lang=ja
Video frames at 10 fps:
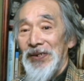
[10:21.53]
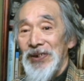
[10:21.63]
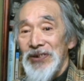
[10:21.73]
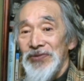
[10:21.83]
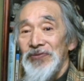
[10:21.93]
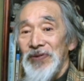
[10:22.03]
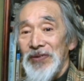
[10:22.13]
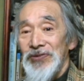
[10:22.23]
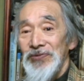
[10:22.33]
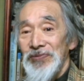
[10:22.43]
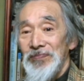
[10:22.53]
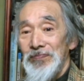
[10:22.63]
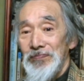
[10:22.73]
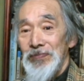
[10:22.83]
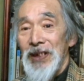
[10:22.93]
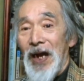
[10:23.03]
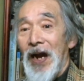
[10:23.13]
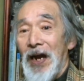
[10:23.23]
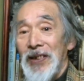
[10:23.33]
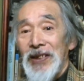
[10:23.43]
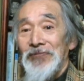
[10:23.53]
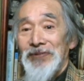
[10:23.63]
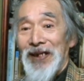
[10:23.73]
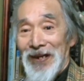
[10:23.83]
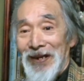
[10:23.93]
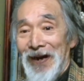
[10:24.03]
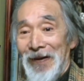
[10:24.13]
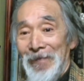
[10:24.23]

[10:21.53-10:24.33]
ほんですぐ皆が帰ってくるんやから、